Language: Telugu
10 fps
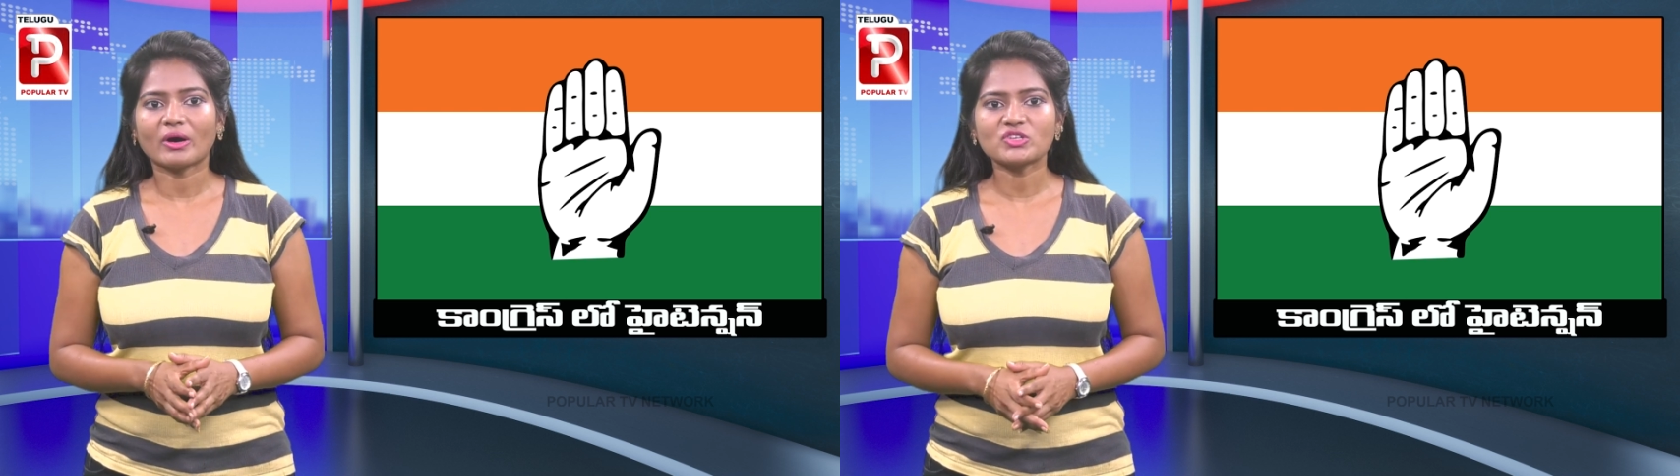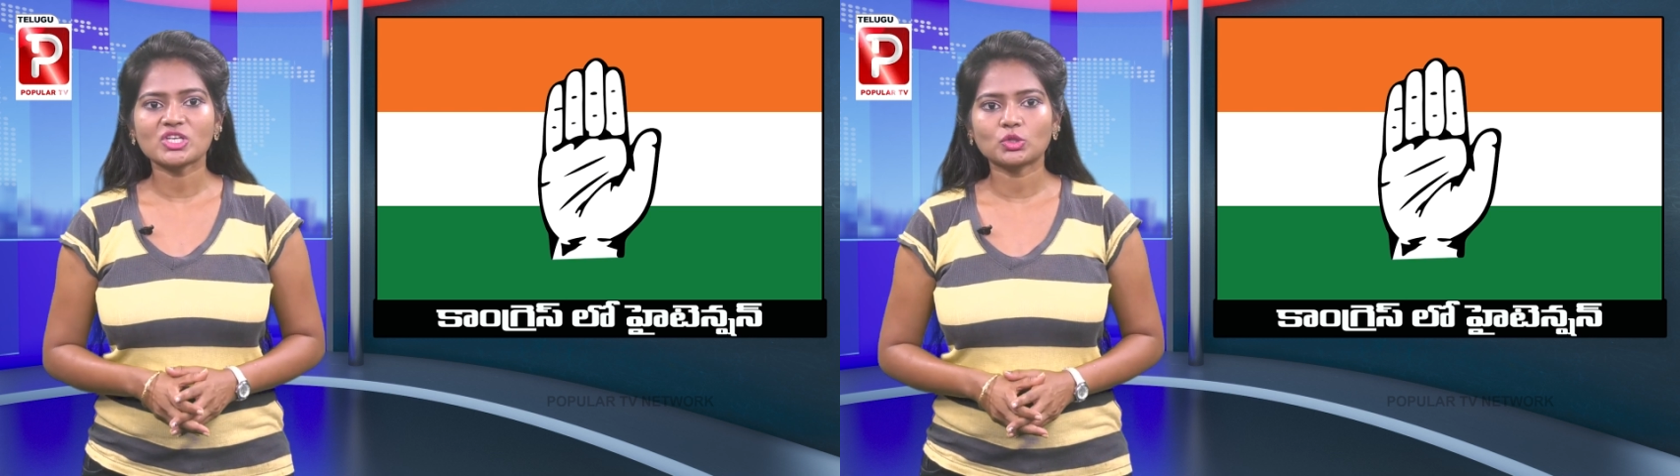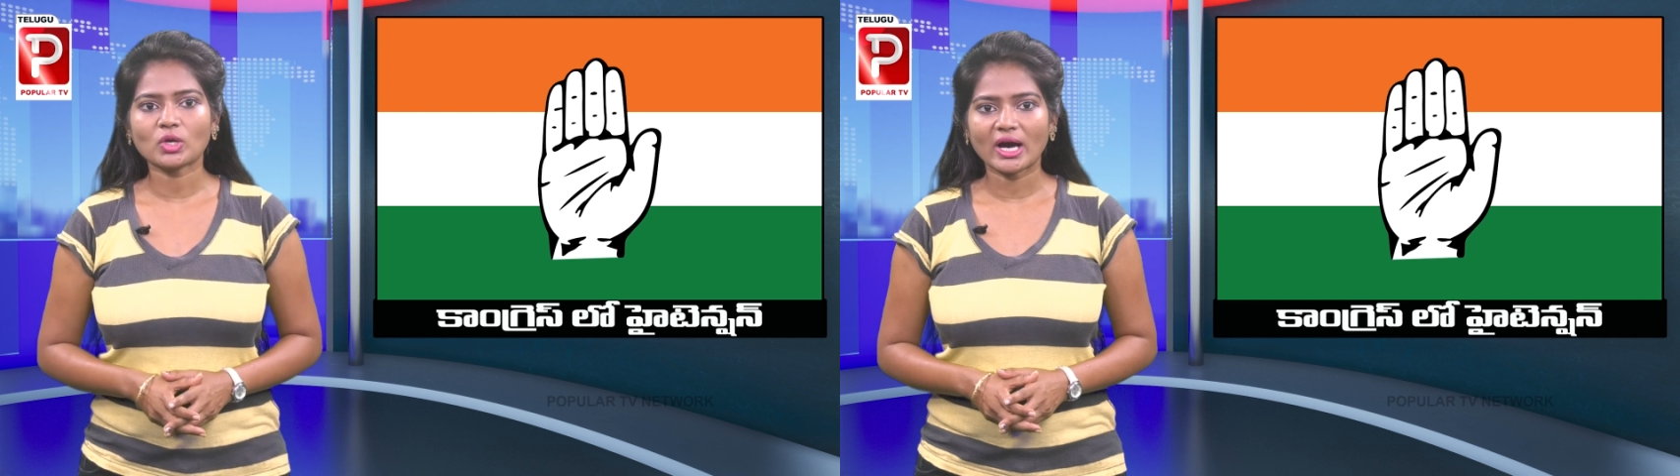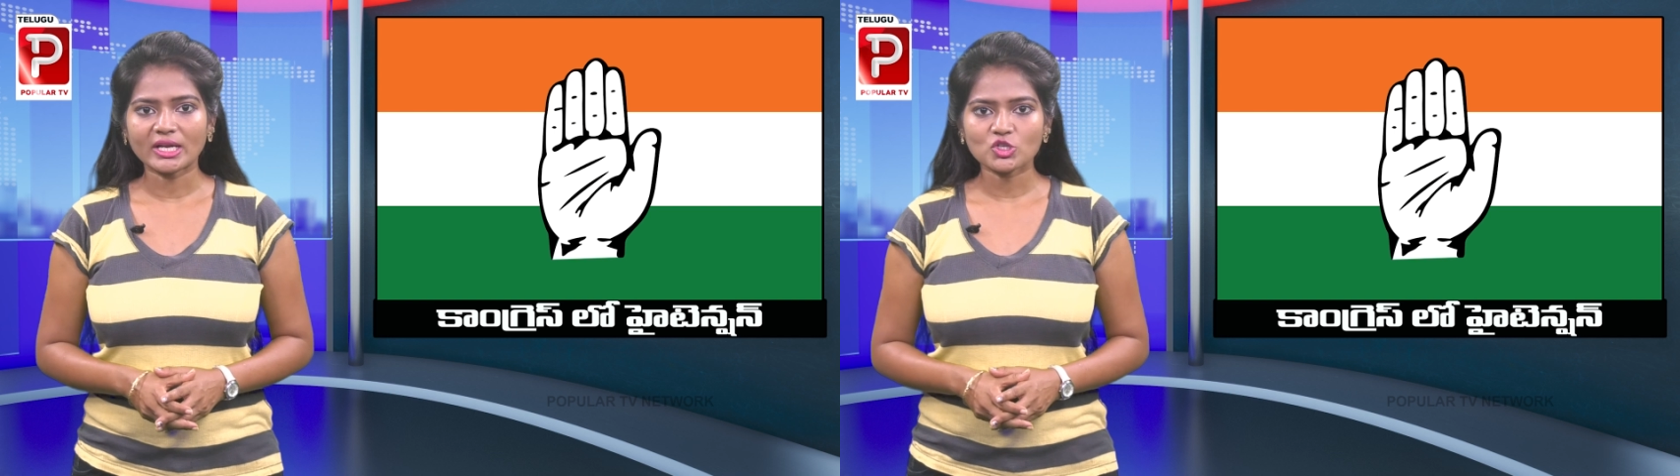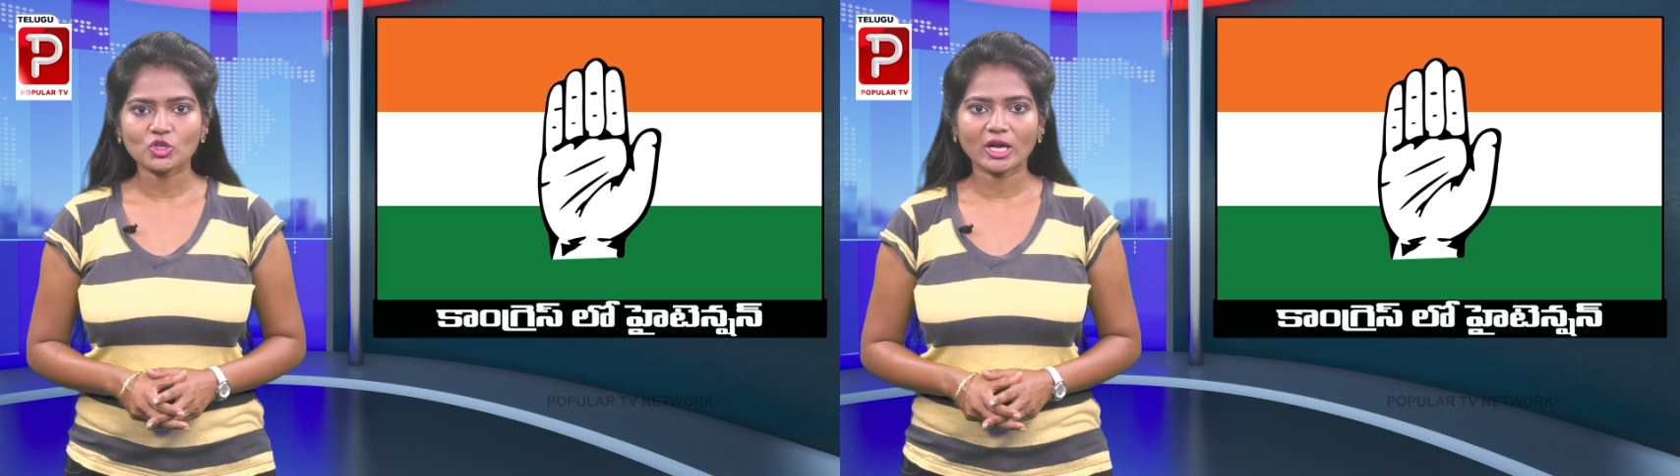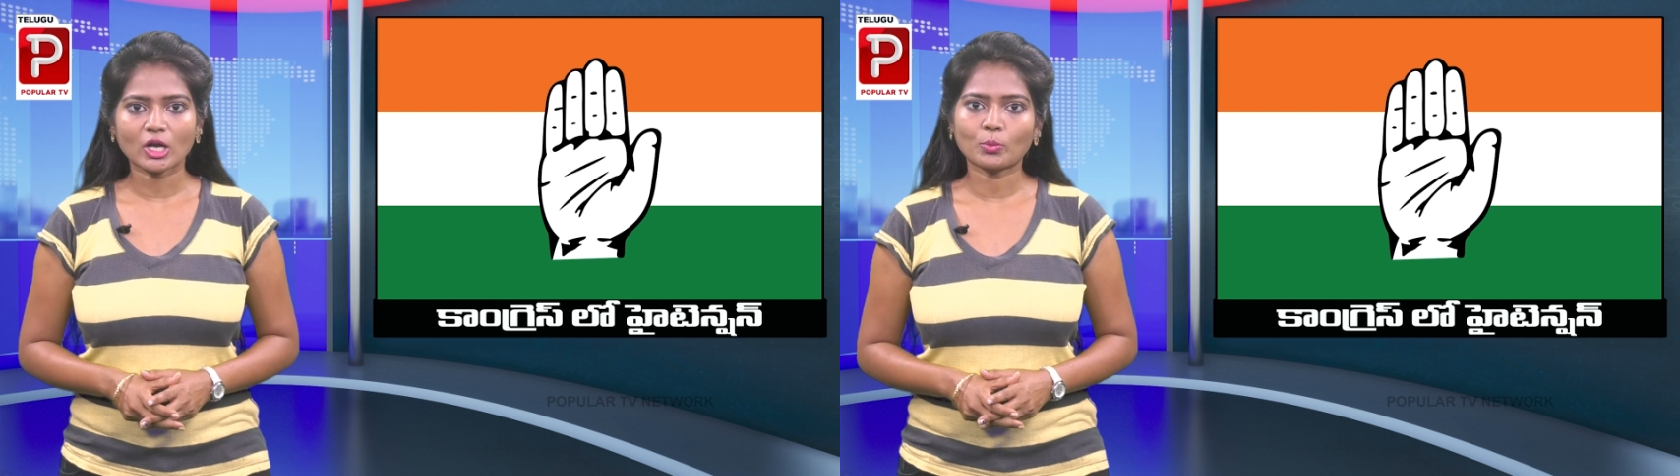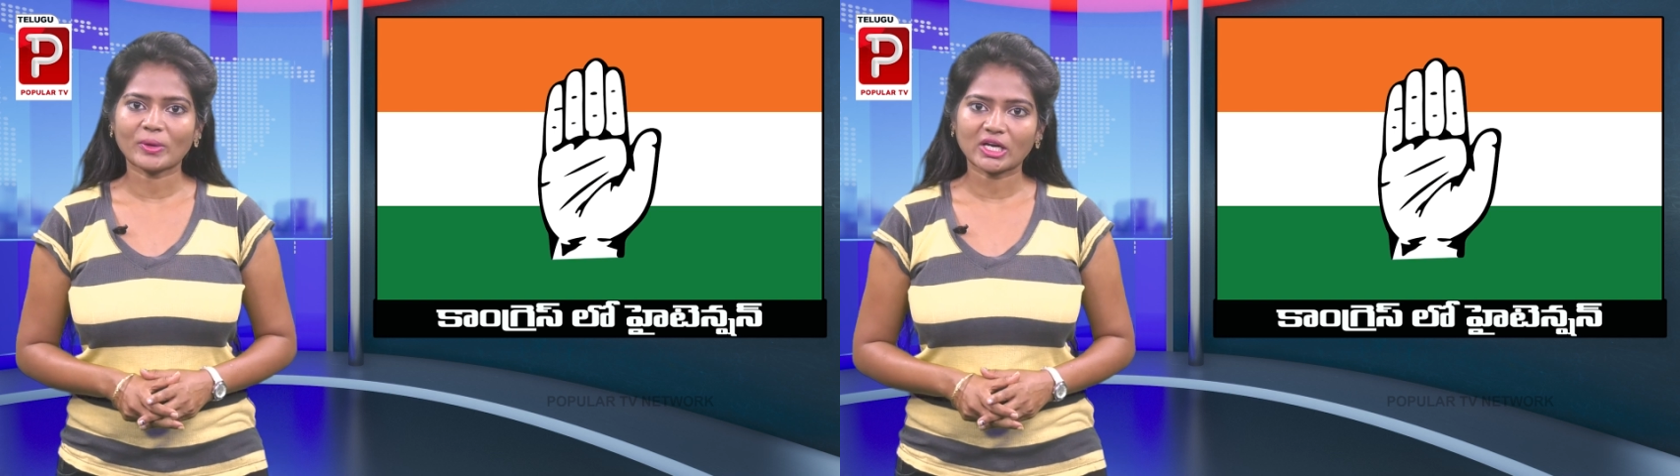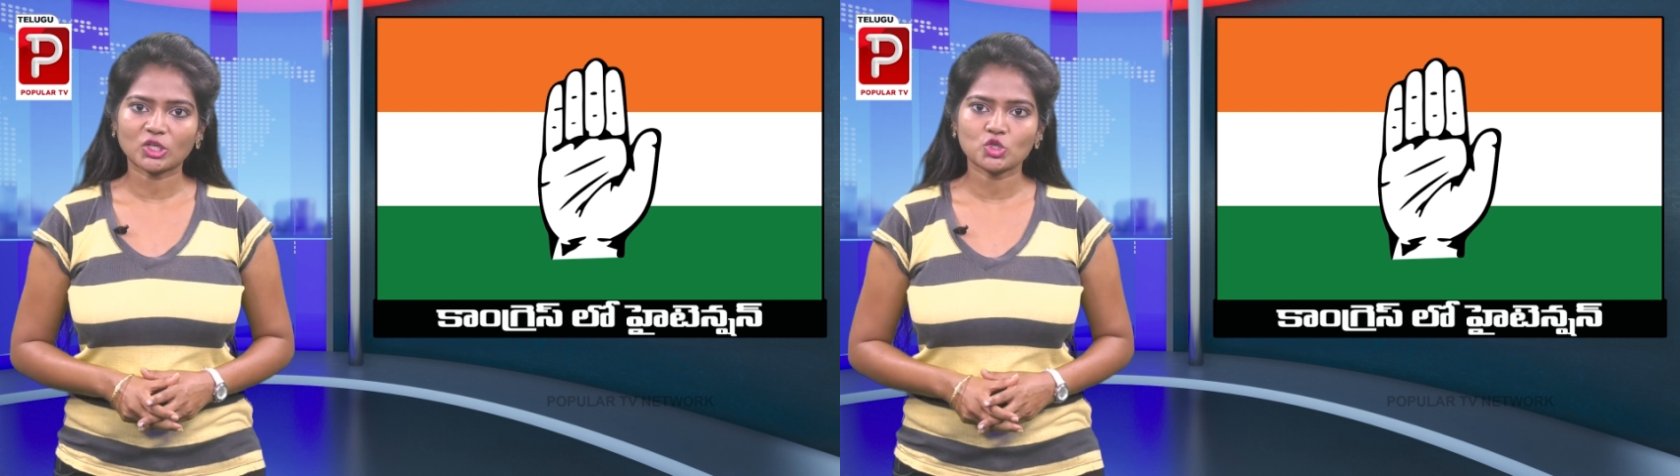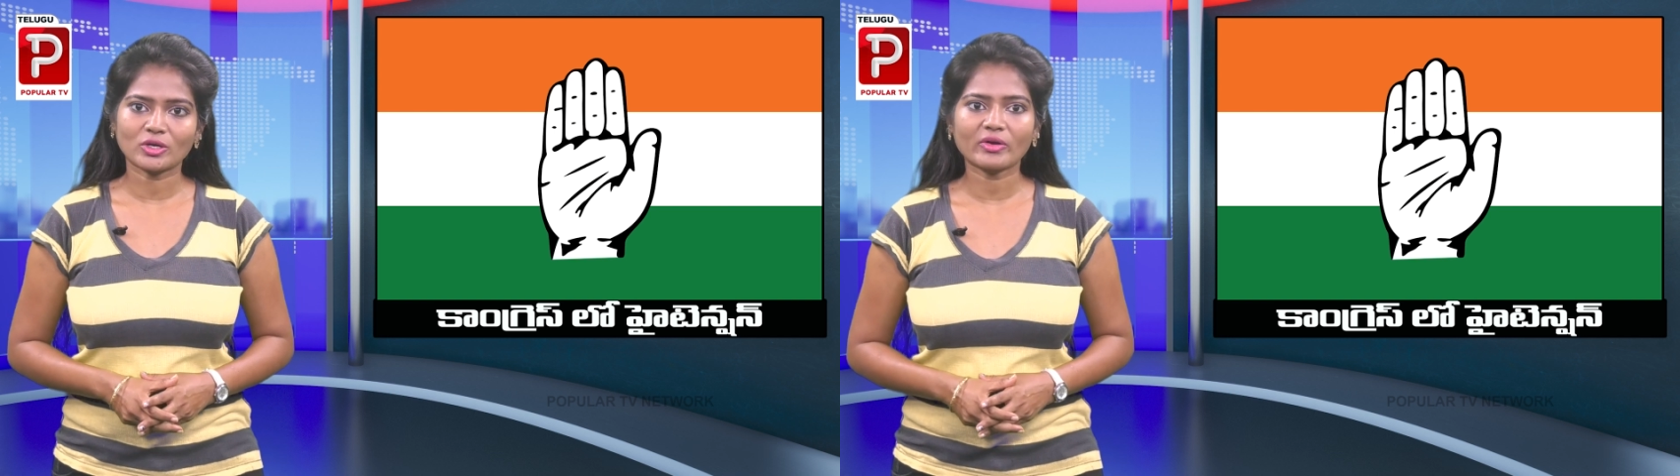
భవిష్యత్ భవిష్యత్తు కార్యాచరణకు ప్రకటించే